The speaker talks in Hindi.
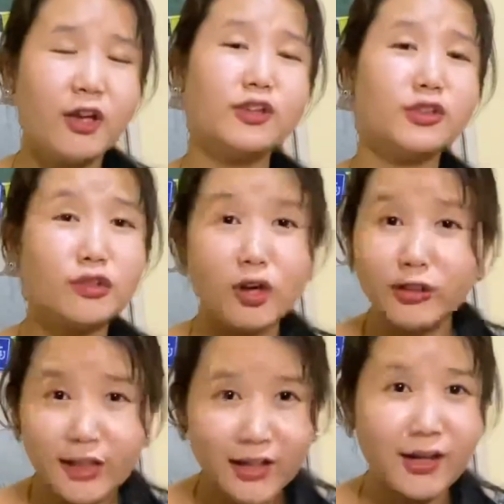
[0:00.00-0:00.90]
यू शुड
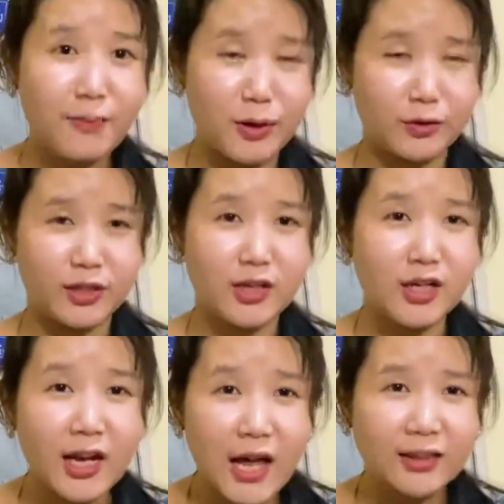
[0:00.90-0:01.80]
नॉट थिंक अबाउट दैट
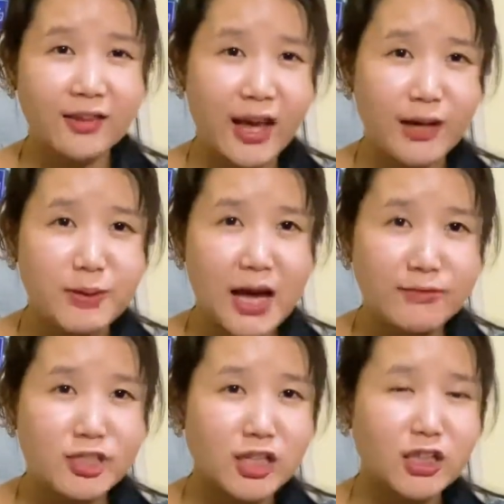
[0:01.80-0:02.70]
अगर ध्यान में
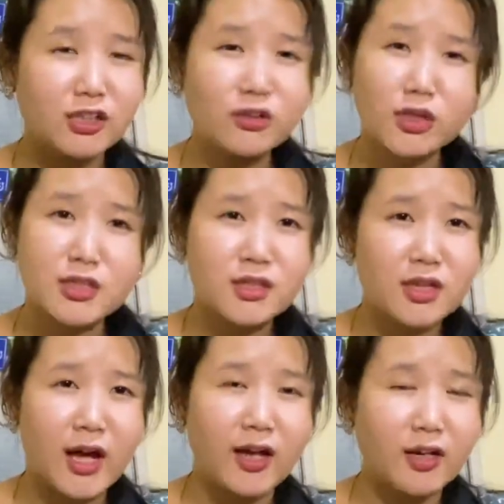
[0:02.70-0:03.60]
आ भी जाता है ना थोड़ा सा
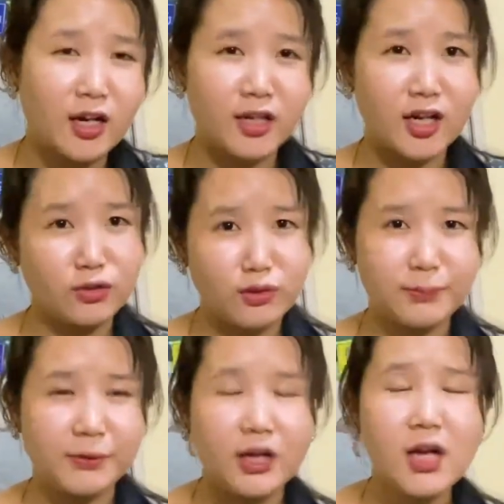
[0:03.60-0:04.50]
ध्यान हटा दो
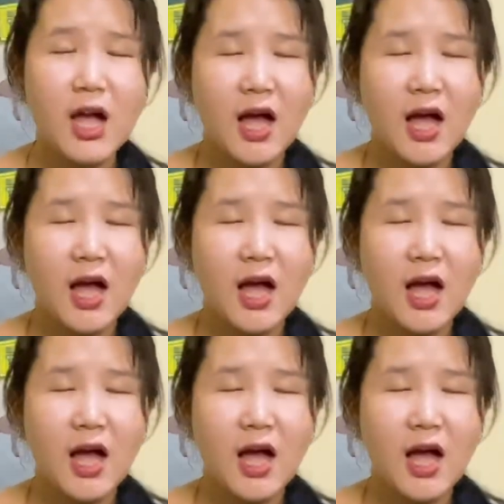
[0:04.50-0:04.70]
अपना